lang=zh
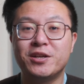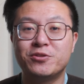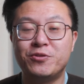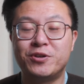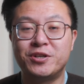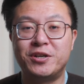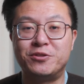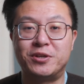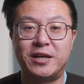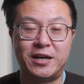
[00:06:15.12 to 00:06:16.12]
所以我个人
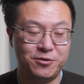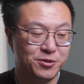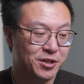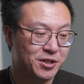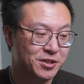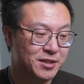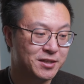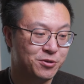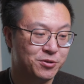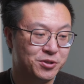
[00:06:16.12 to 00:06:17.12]
觉得很有可能这
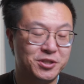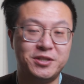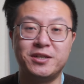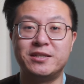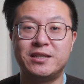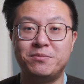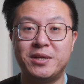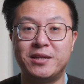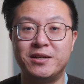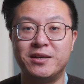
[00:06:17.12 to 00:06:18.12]
次就是一个芯
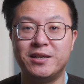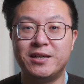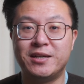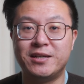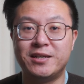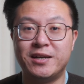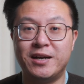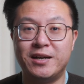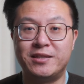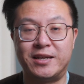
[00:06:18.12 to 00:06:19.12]
片的
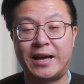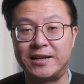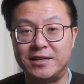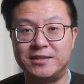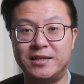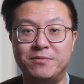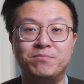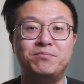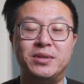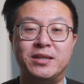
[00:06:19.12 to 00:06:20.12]
呃迭代更新，
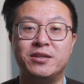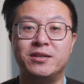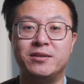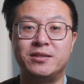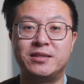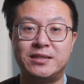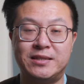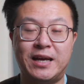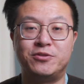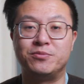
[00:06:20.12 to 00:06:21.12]
别的期
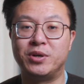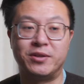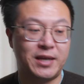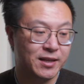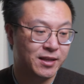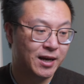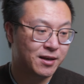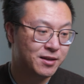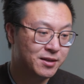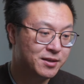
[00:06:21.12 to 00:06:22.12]
待就不要太大
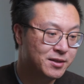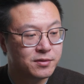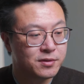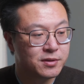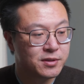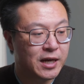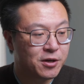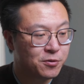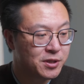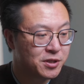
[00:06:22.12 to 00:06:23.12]
了。下一
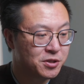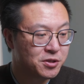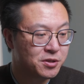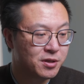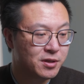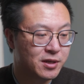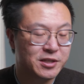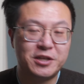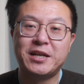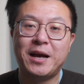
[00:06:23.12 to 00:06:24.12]
个问题、呃、
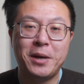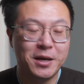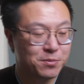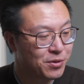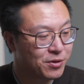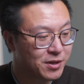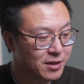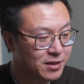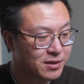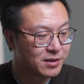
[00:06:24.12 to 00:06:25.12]
也是 iPad Pro 的，
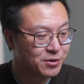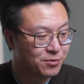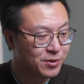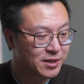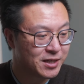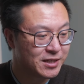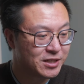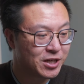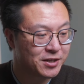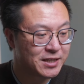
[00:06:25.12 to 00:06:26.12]
呃，问可以
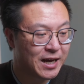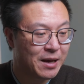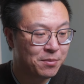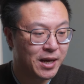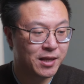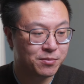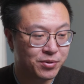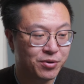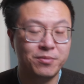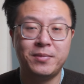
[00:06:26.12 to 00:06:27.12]
讲一下 iPad
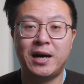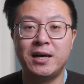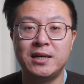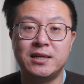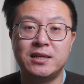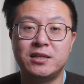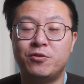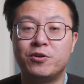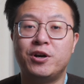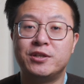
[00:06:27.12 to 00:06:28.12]
Pro 吗？那
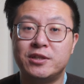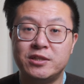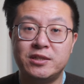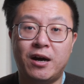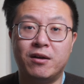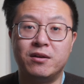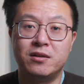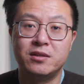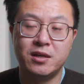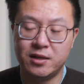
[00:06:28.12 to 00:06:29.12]
我刚刚已经讲
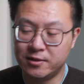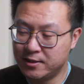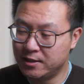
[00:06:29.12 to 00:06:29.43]
了。那